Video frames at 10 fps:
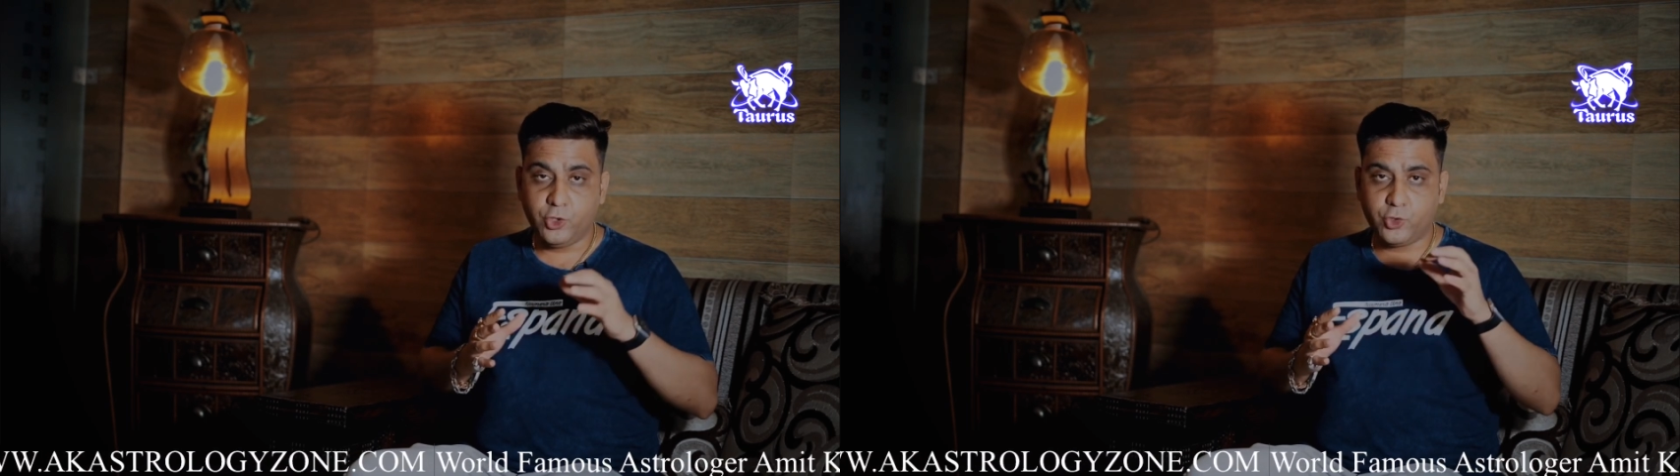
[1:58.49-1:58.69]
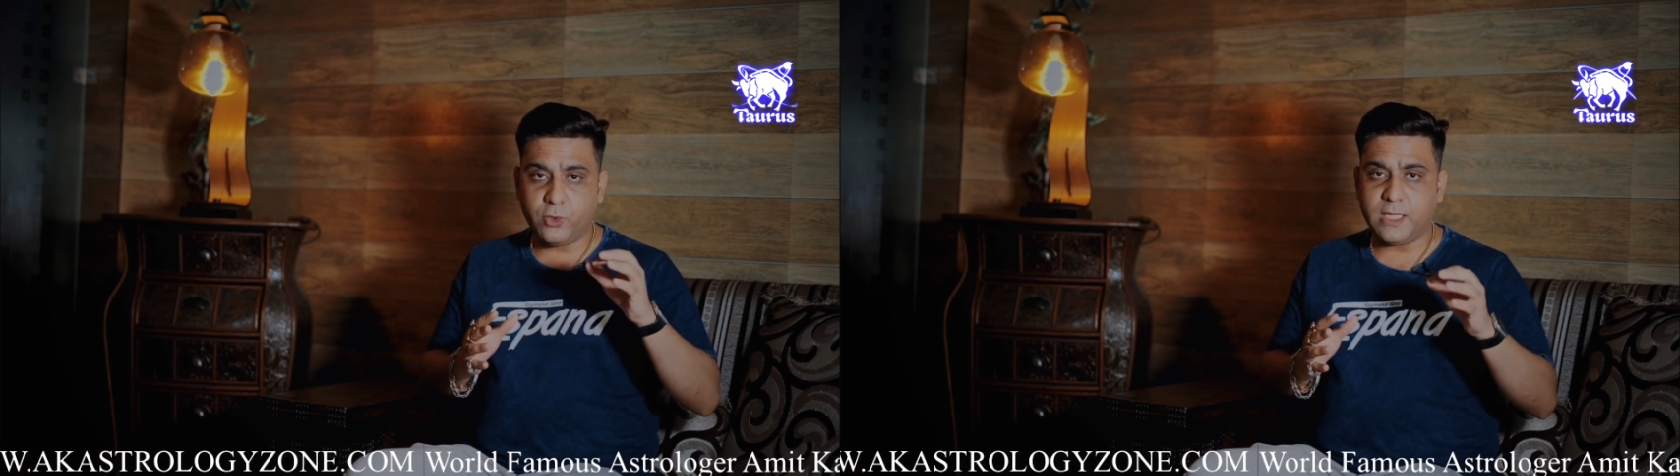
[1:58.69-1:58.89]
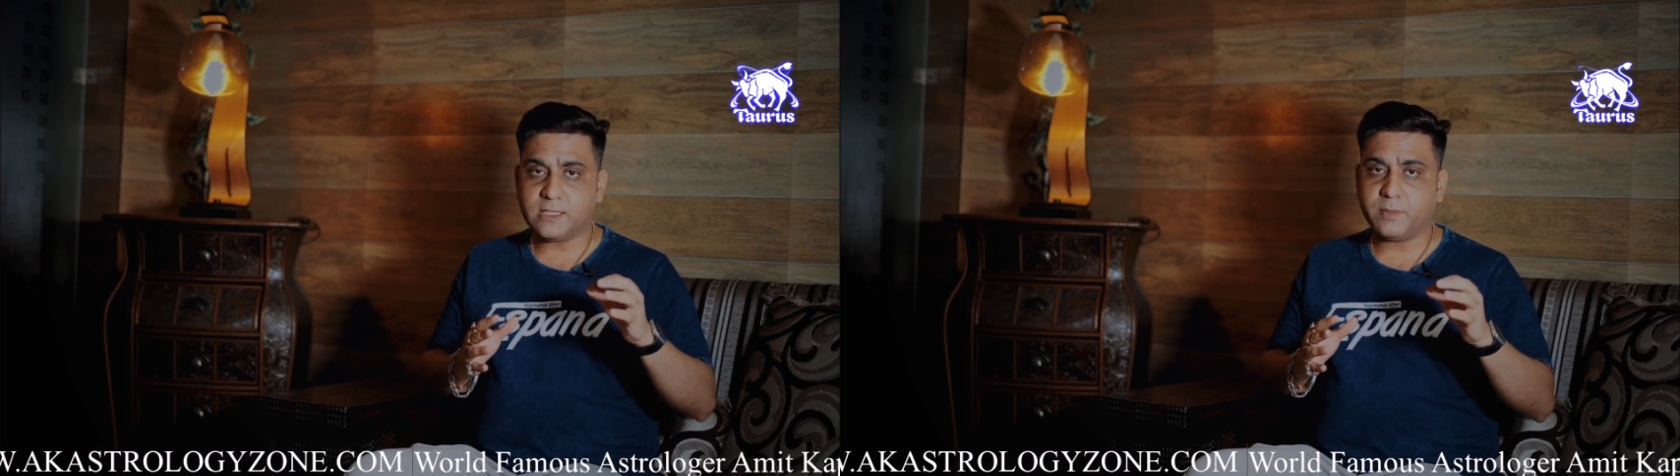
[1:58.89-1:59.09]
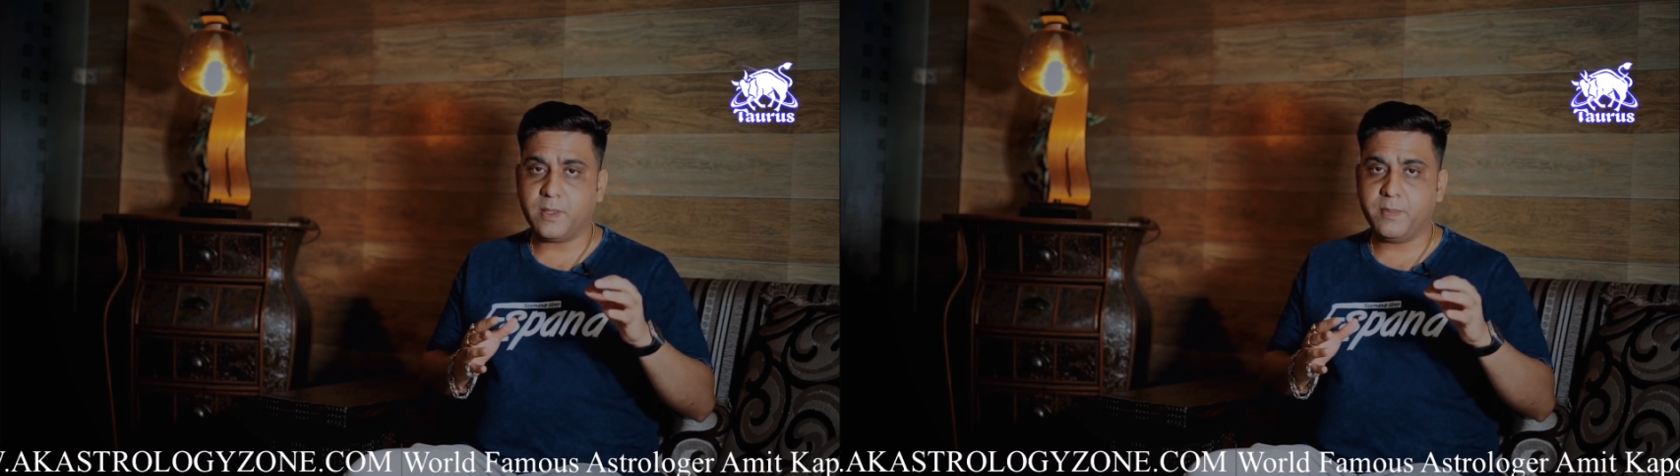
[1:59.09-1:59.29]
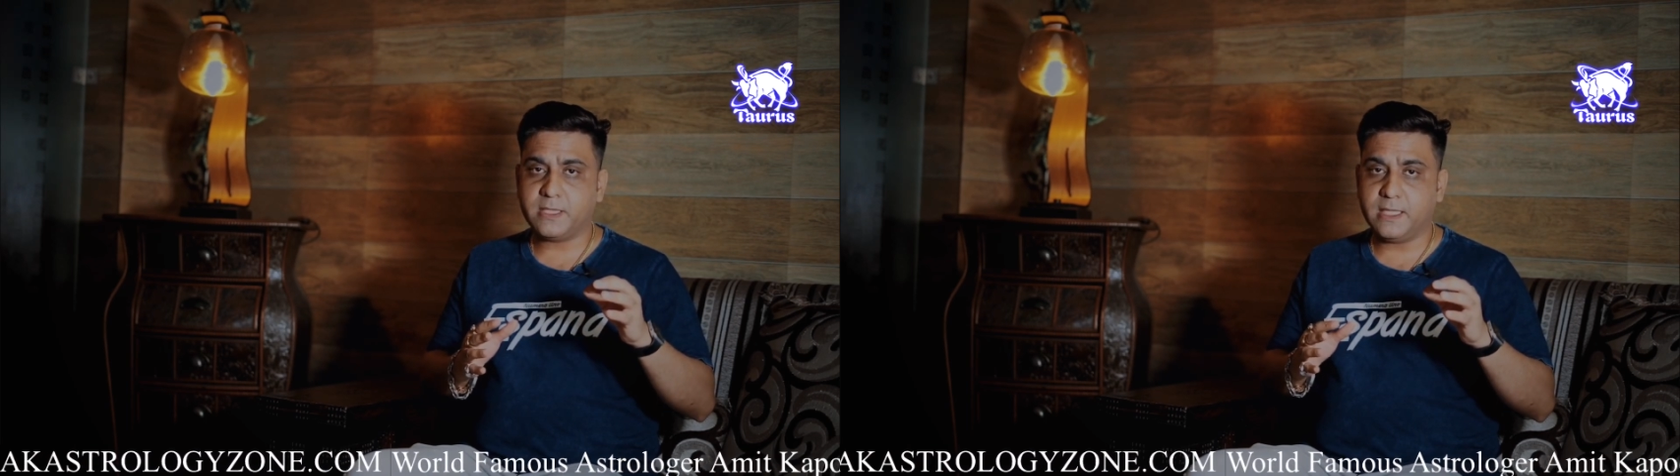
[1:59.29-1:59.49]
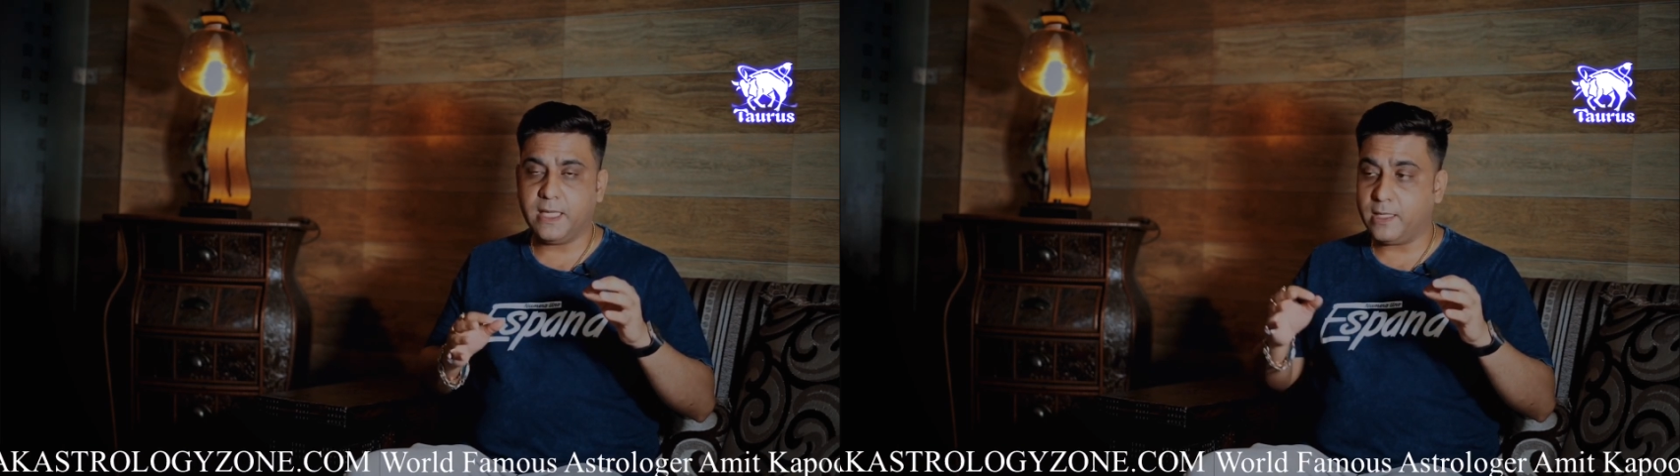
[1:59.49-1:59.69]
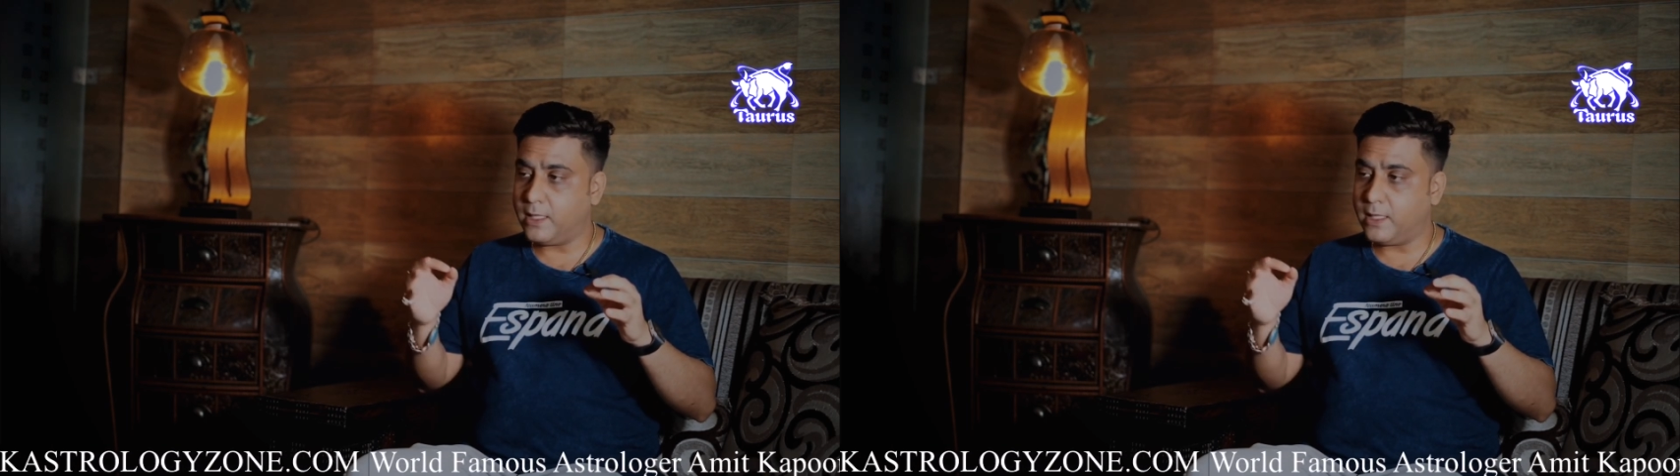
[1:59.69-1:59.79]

14 सितंबर से लेकर